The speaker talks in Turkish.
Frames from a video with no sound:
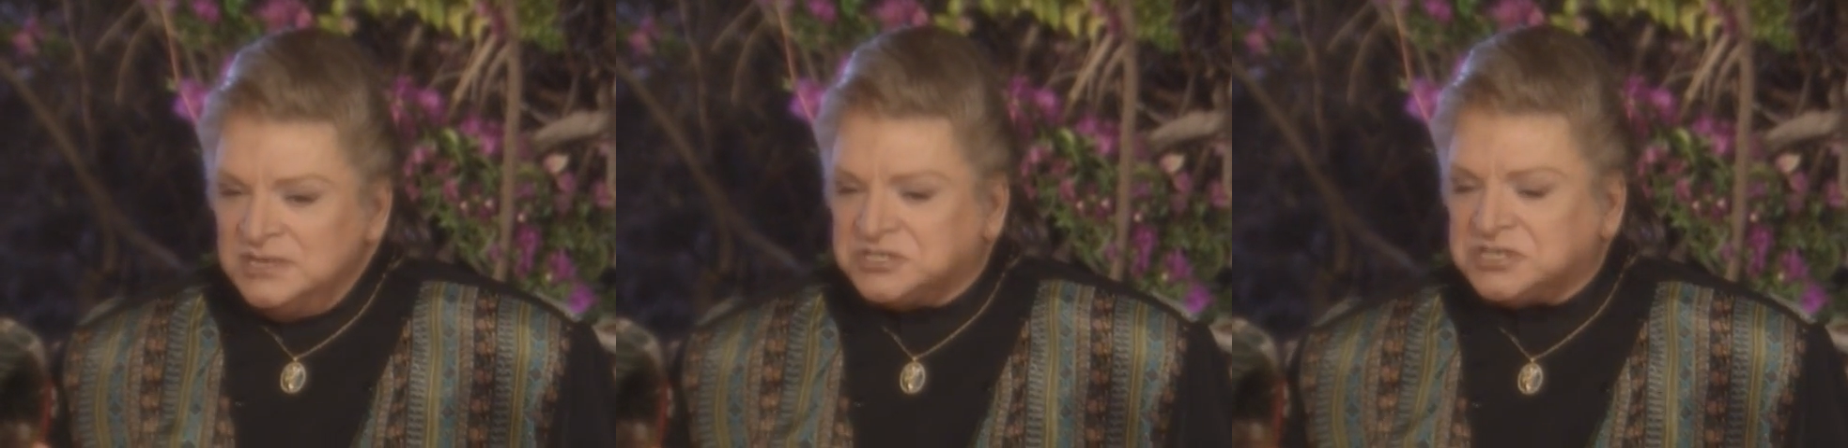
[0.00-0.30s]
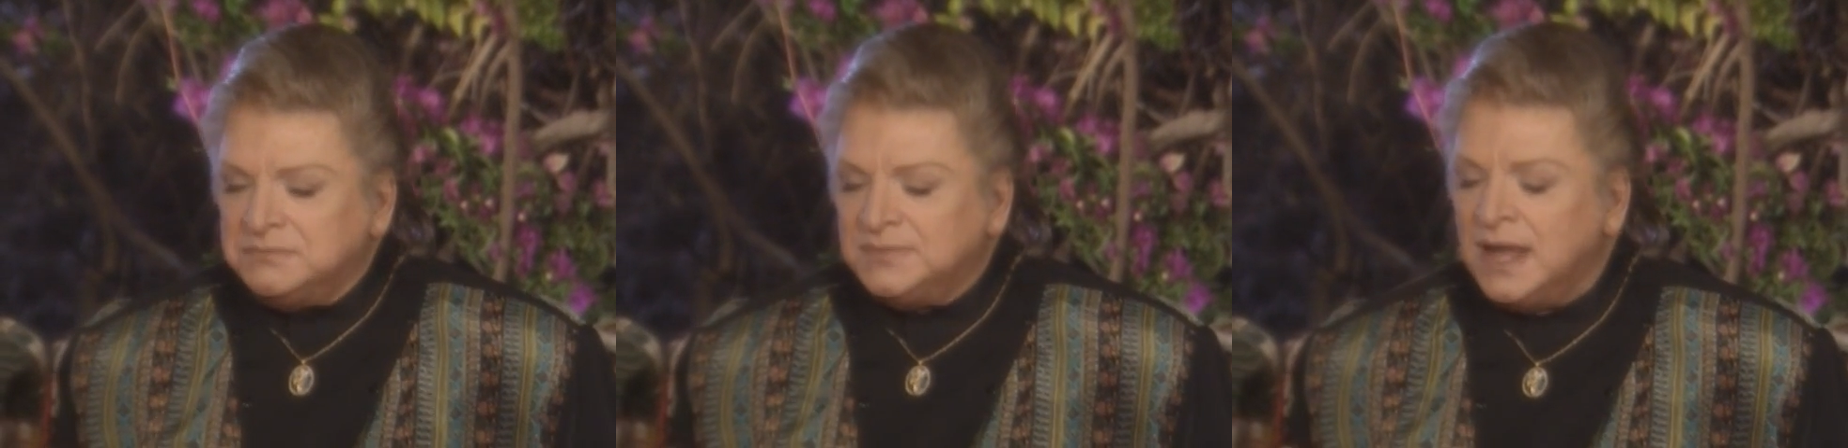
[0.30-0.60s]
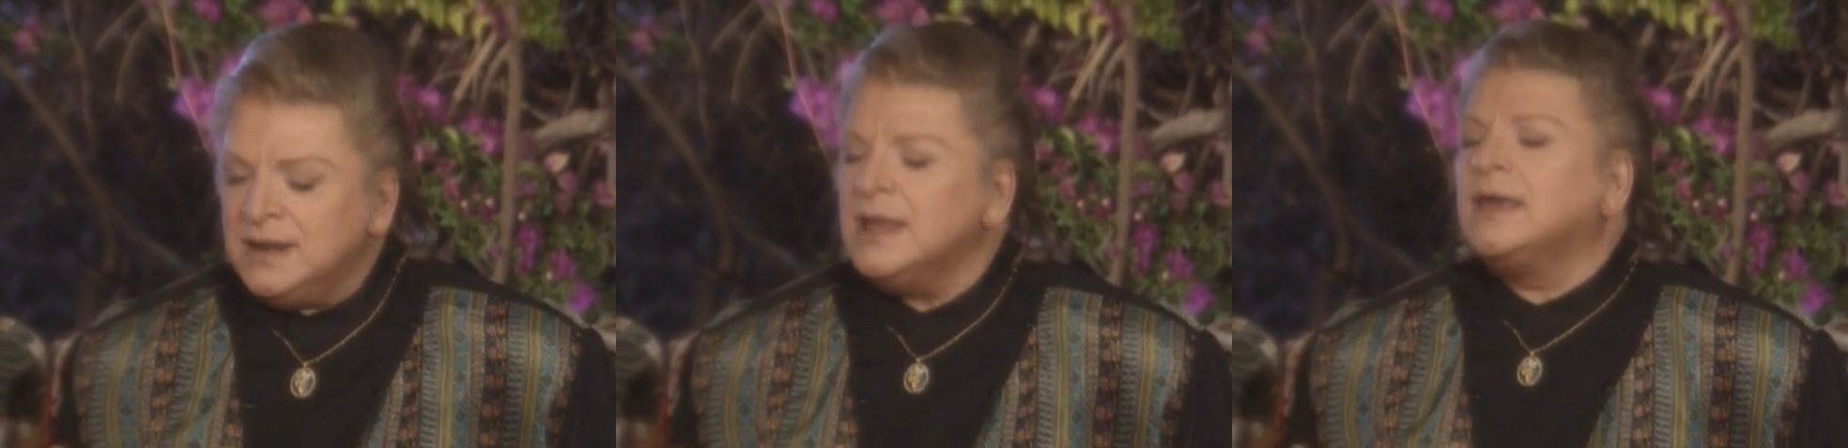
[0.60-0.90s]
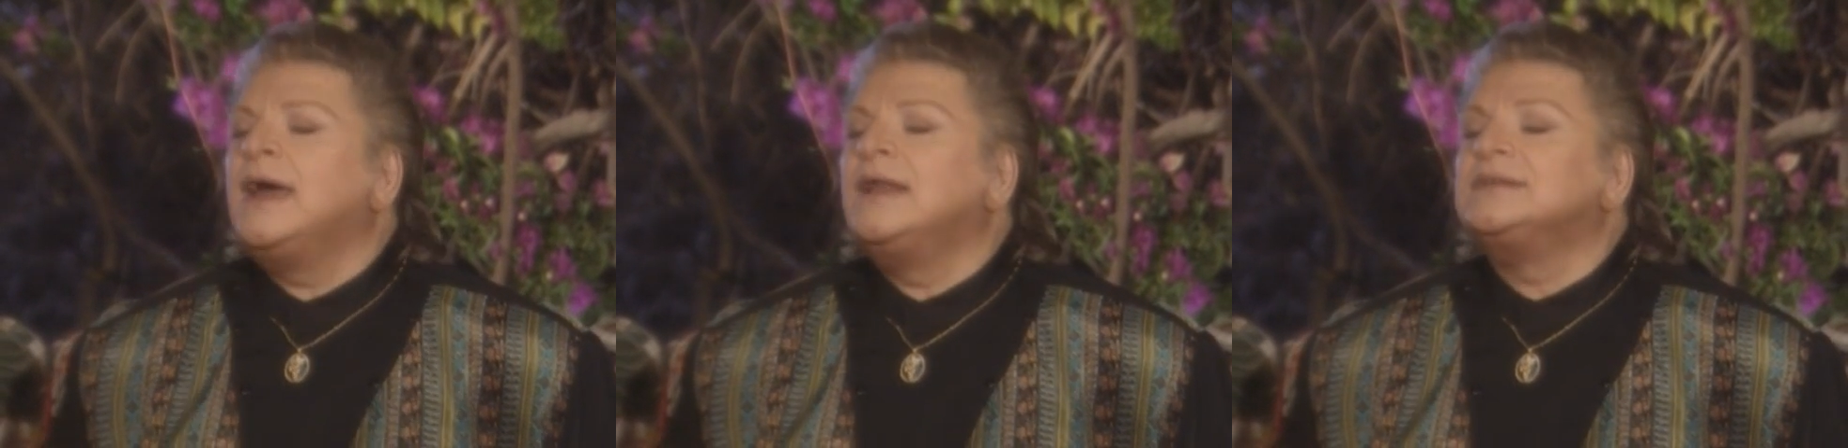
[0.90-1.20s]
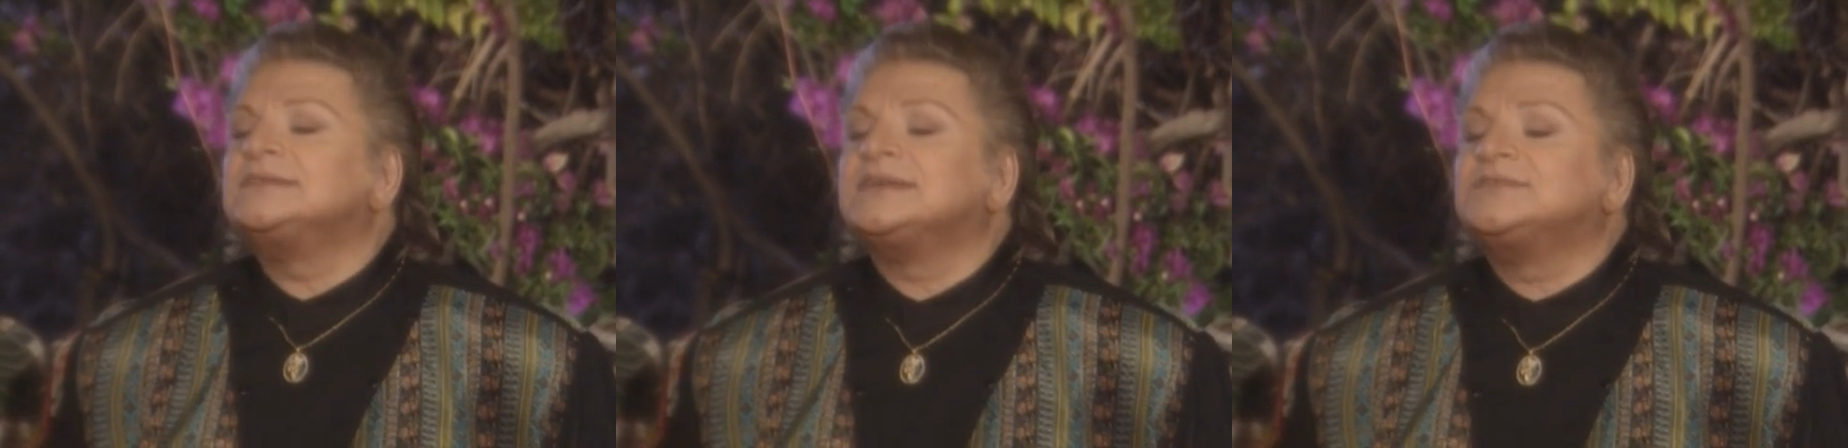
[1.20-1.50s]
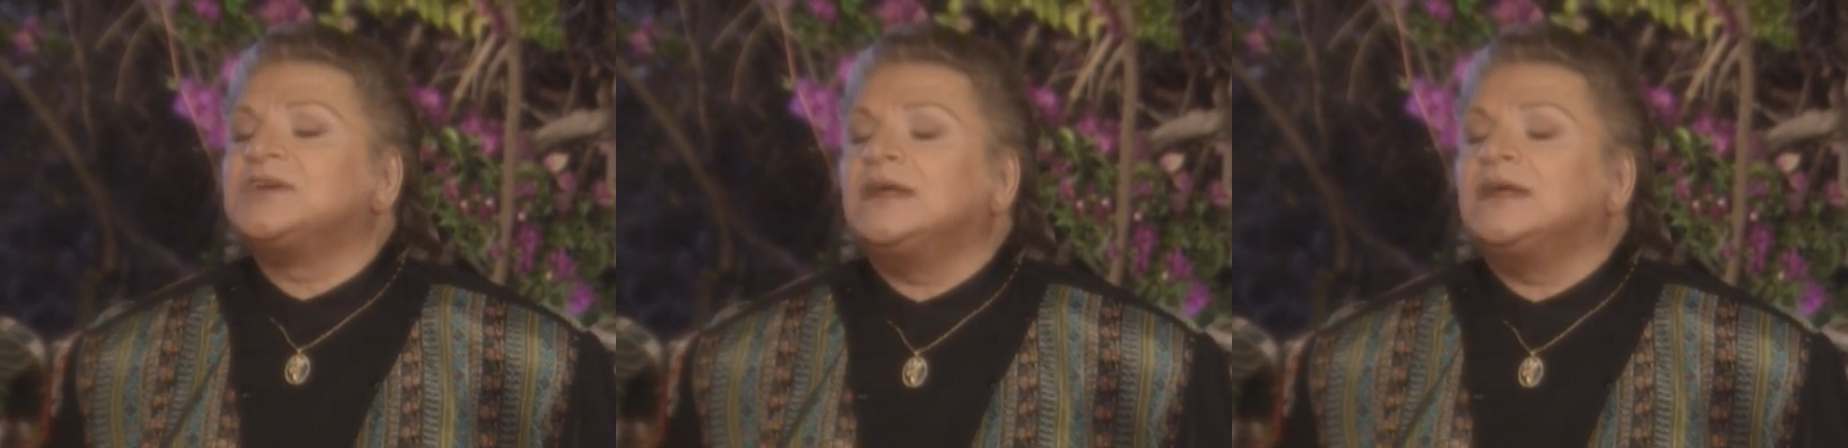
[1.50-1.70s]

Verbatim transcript: İçimden ne geldiyse,